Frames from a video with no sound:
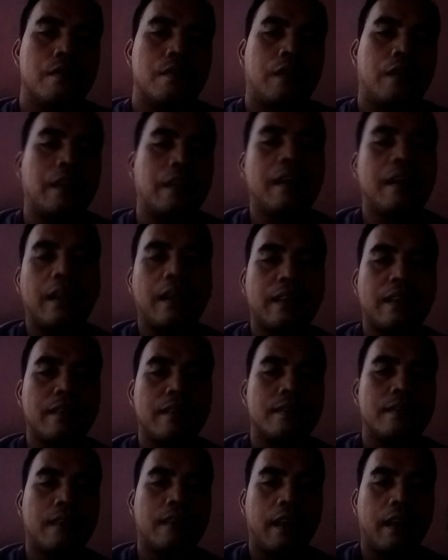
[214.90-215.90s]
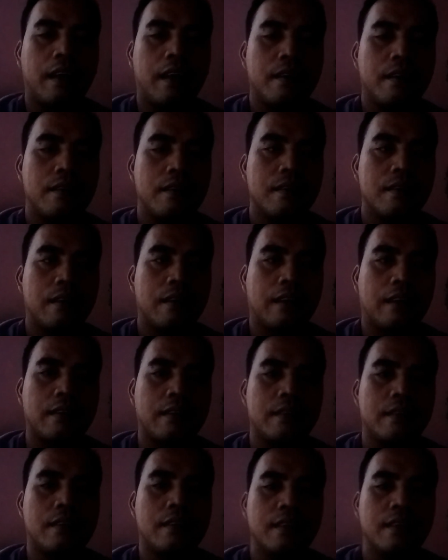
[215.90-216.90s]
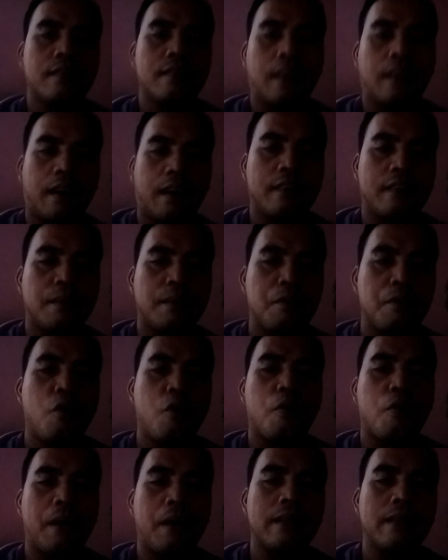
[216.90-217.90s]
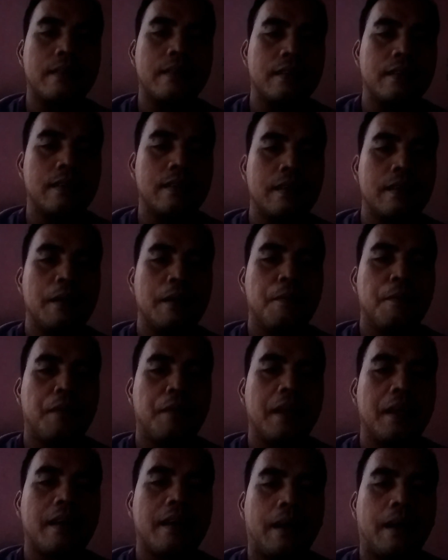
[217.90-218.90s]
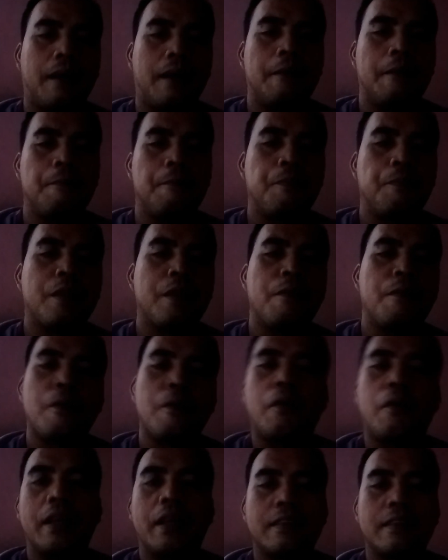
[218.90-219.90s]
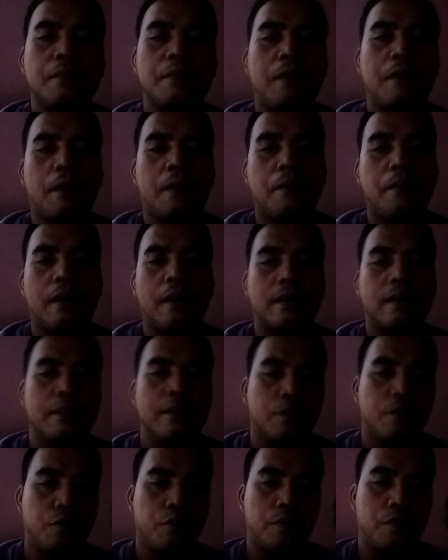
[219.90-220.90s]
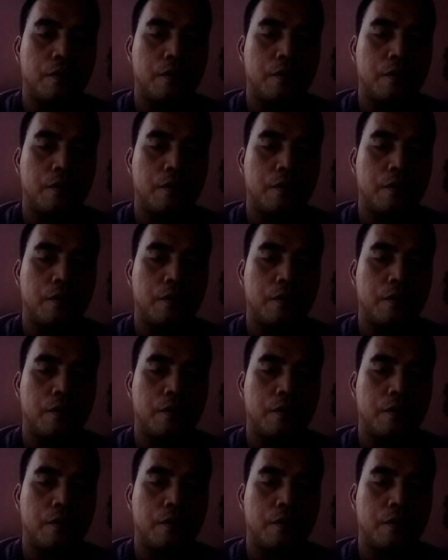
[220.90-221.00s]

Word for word: Jadi karena sayang rasa cinta, rasa menghormati mereka mengkoleksi barang-barang itu.